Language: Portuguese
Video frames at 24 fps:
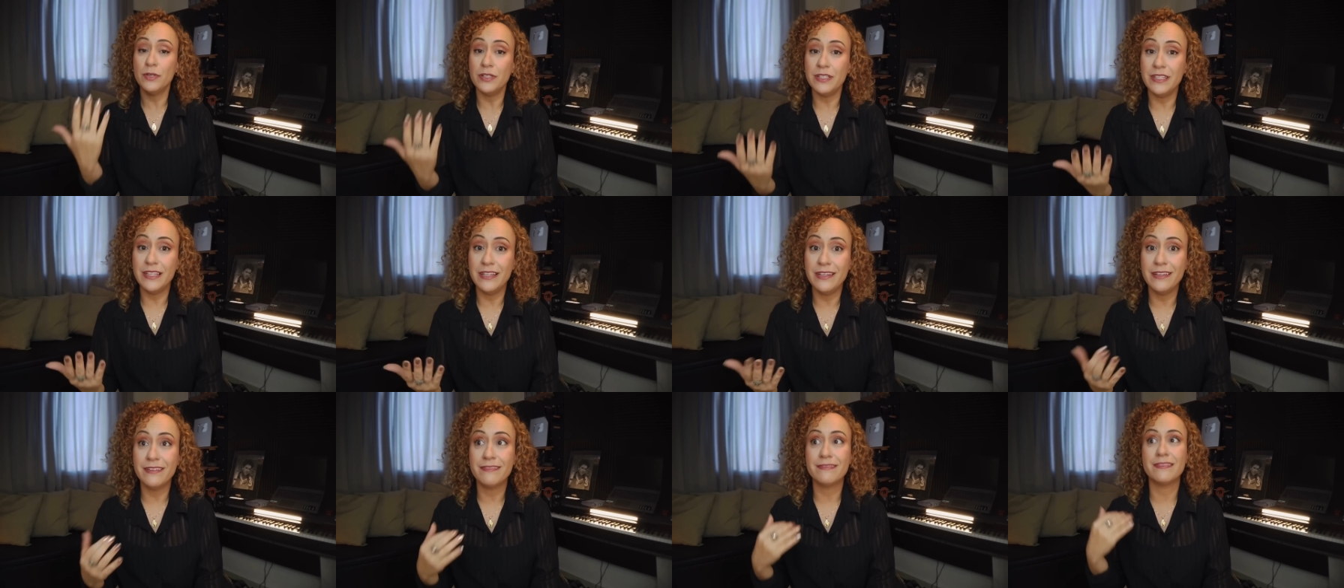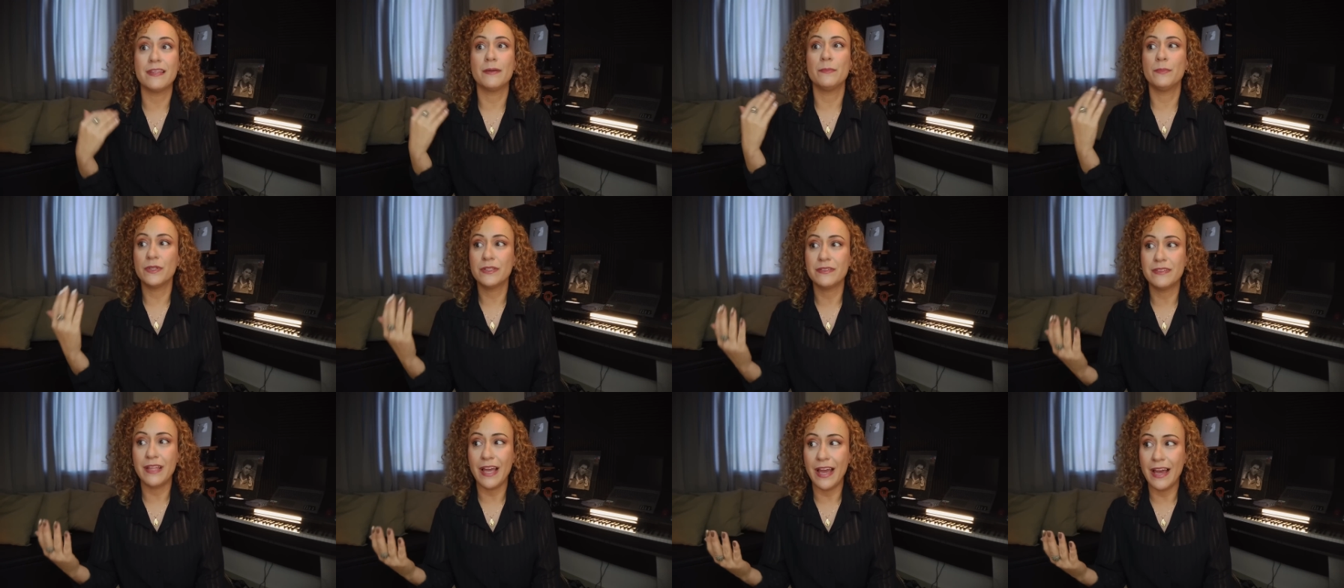bonita,
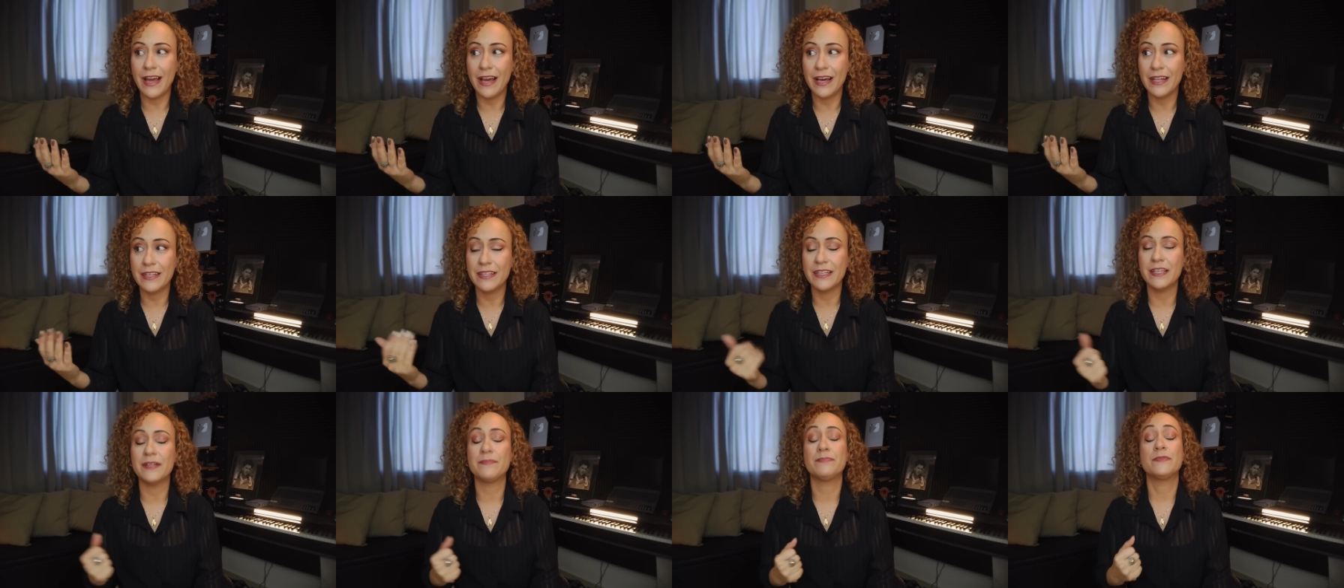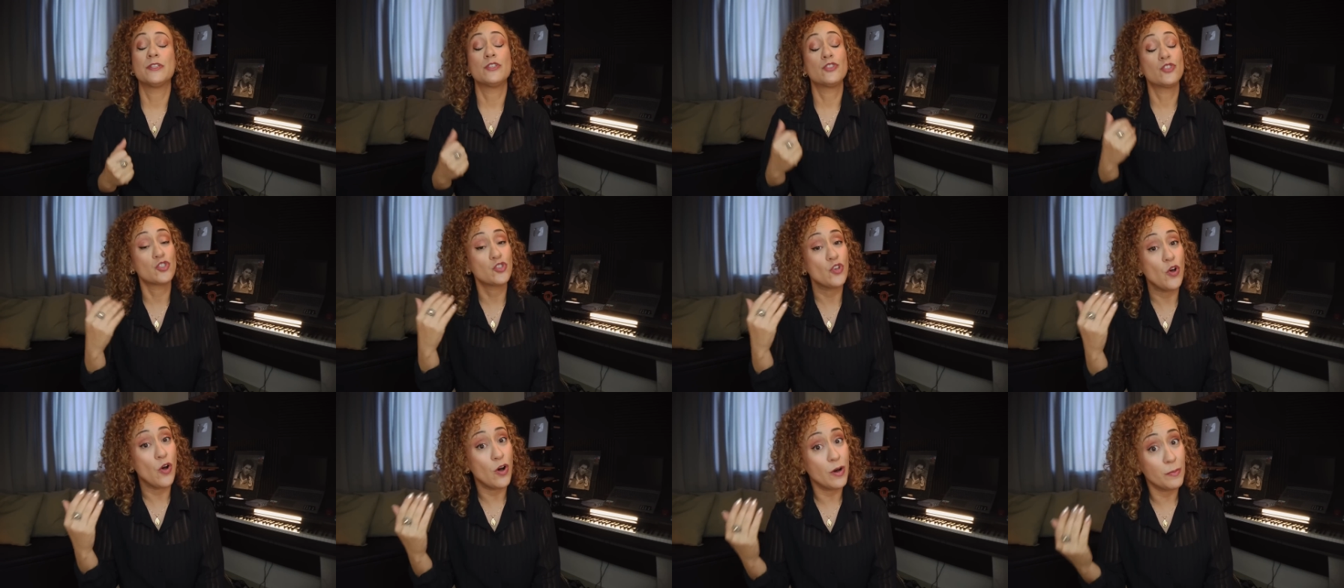moderna,
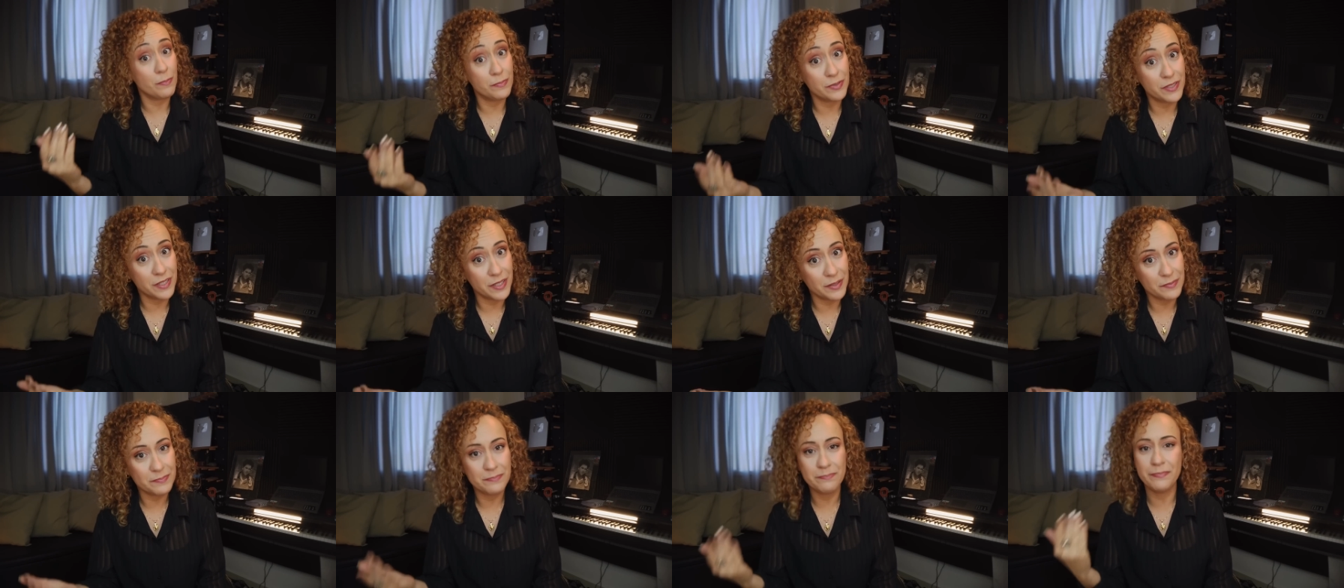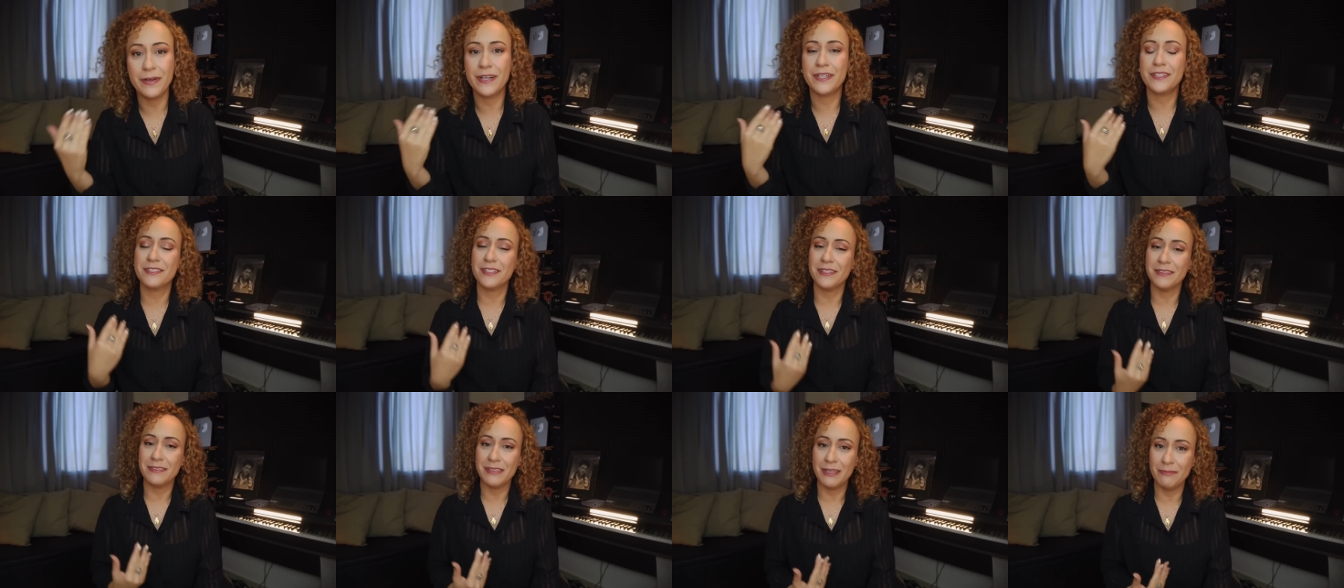sóbria
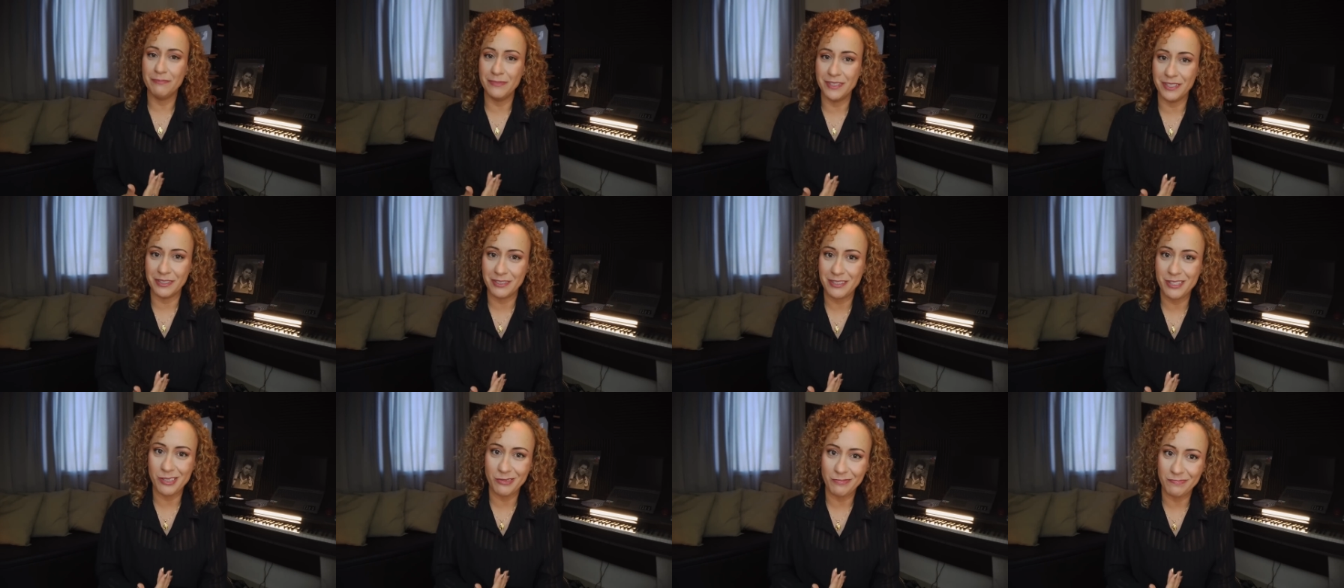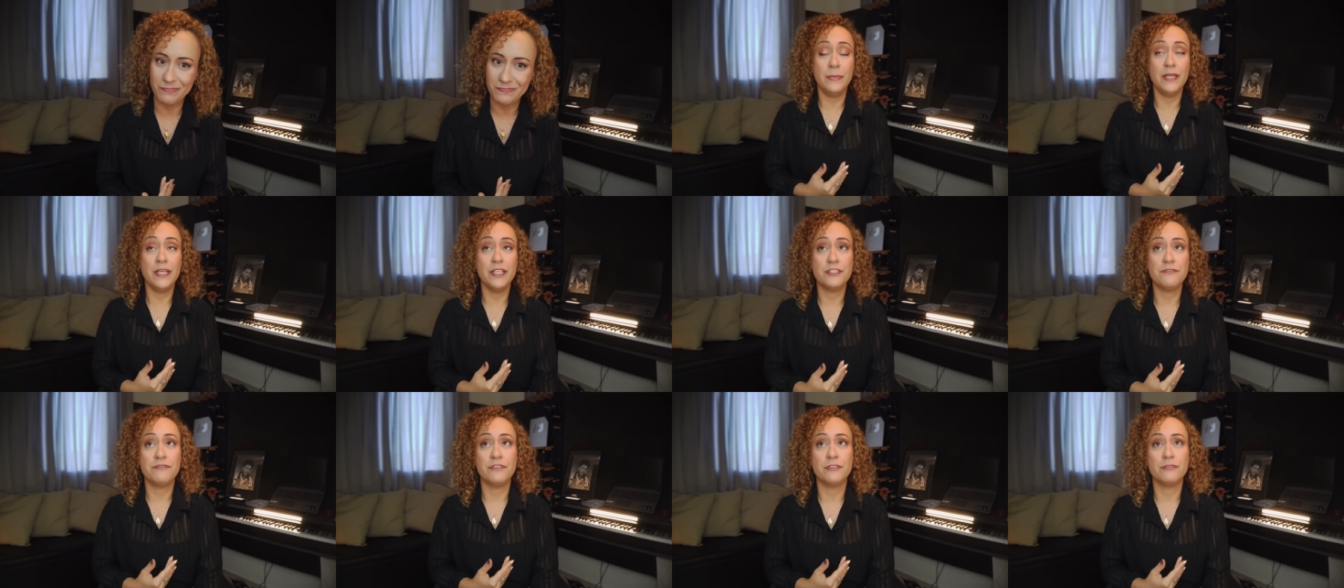para a Santa Missa.
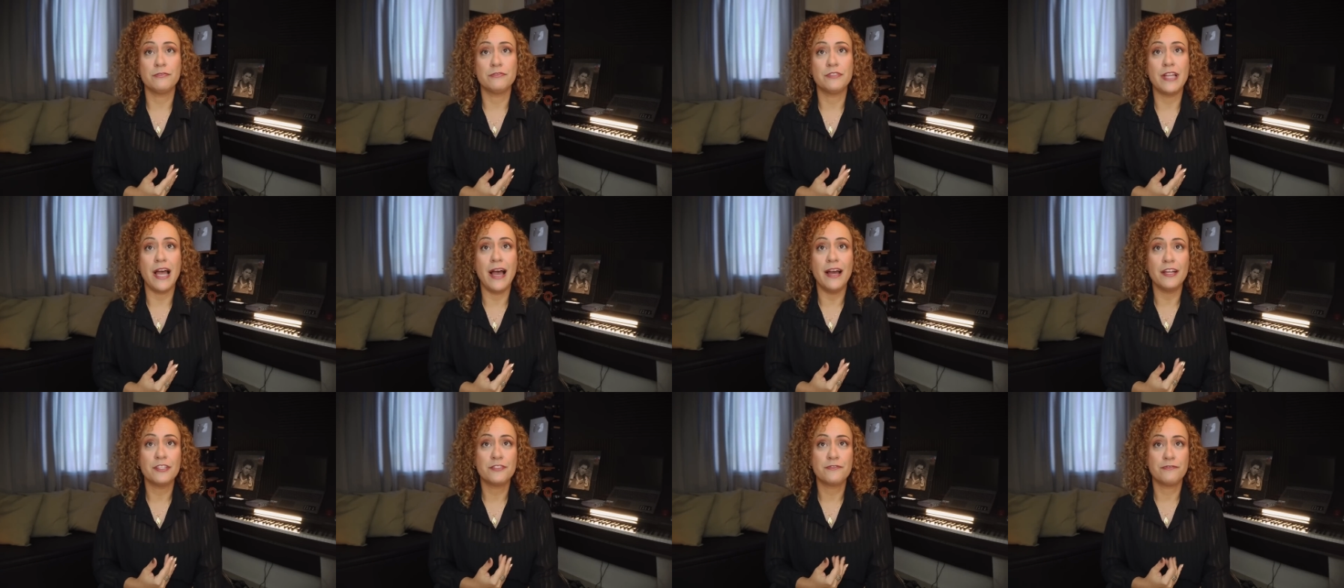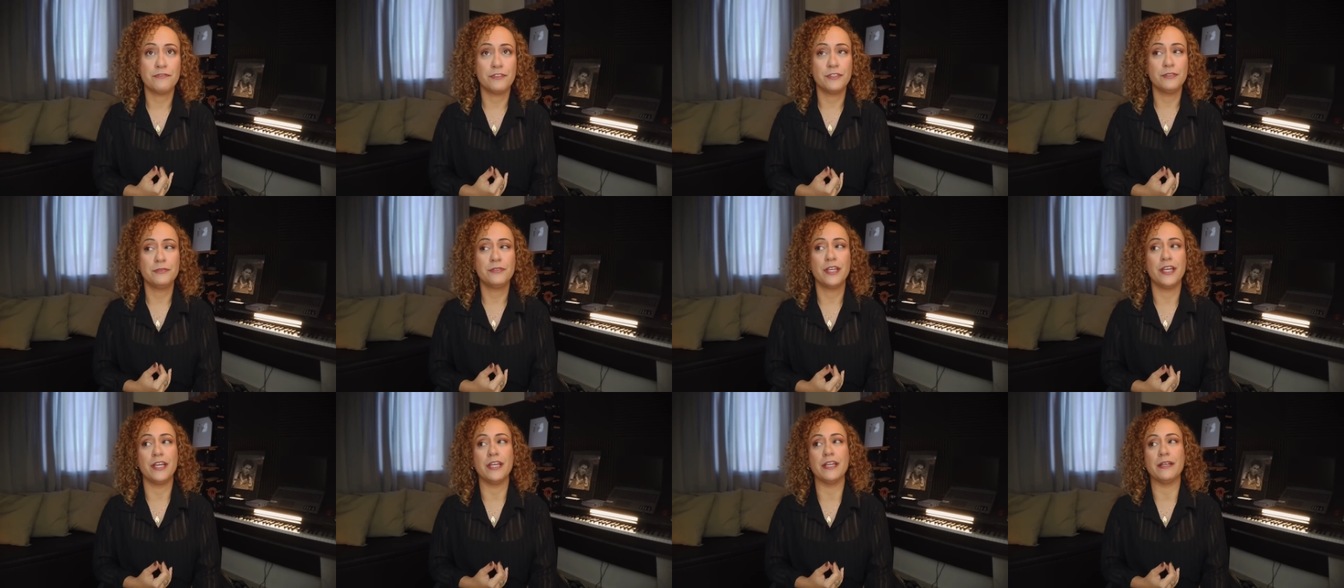Minha dificuldade
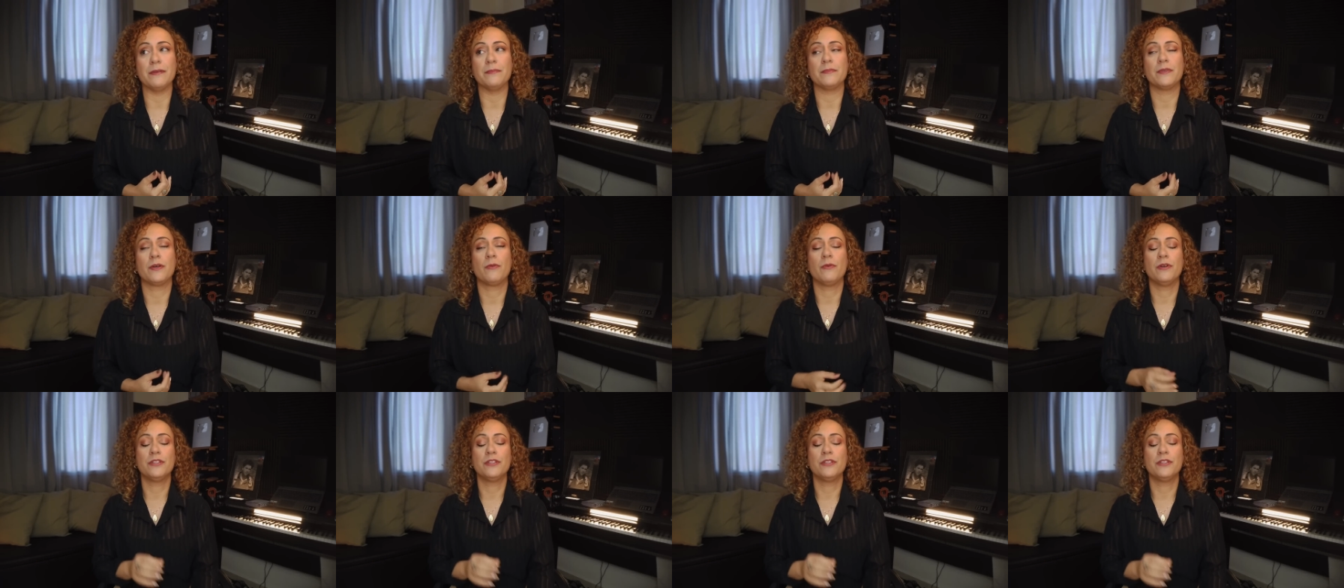foi o quê?